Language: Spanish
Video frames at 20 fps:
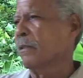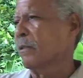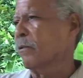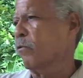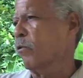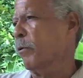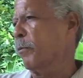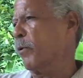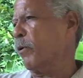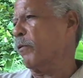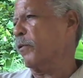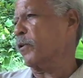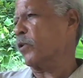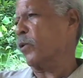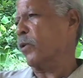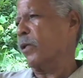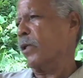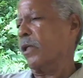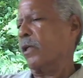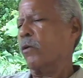Fui
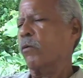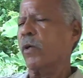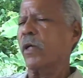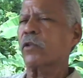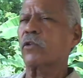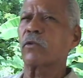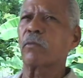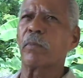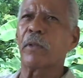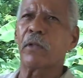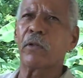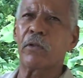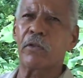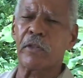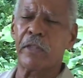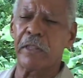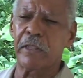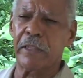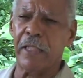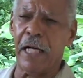profesor en la Escuela Superior
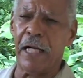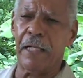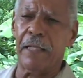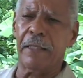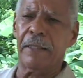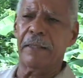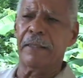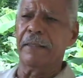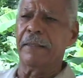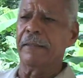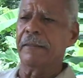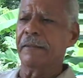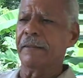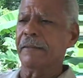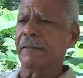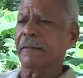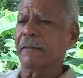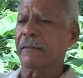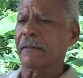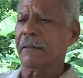Central,
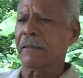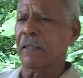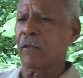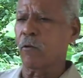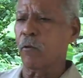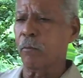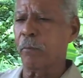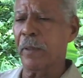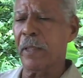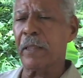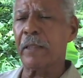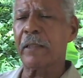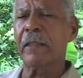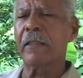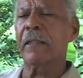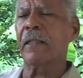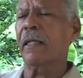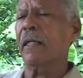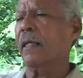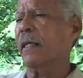que
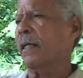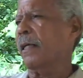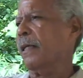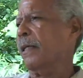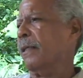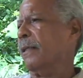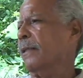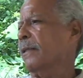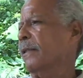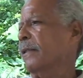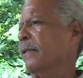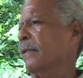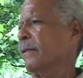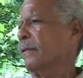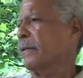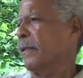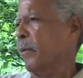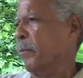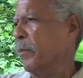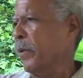compartía
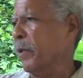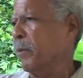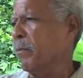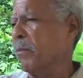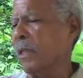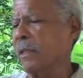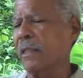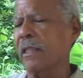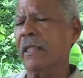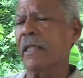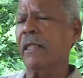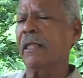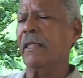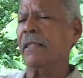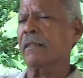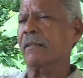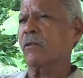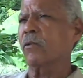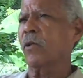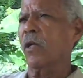también
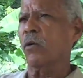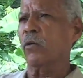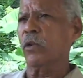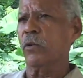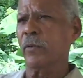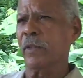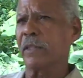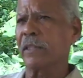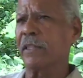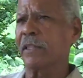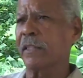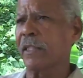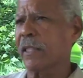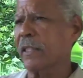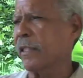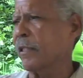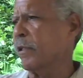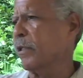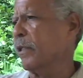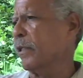materias con la Universidad
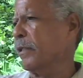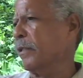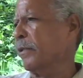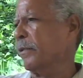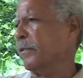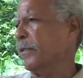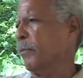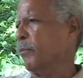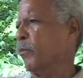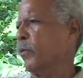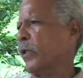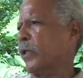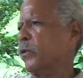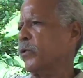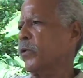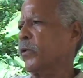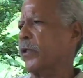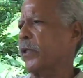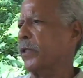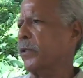de,
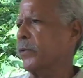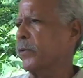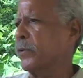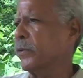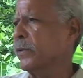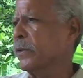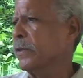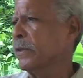Puerto Rico.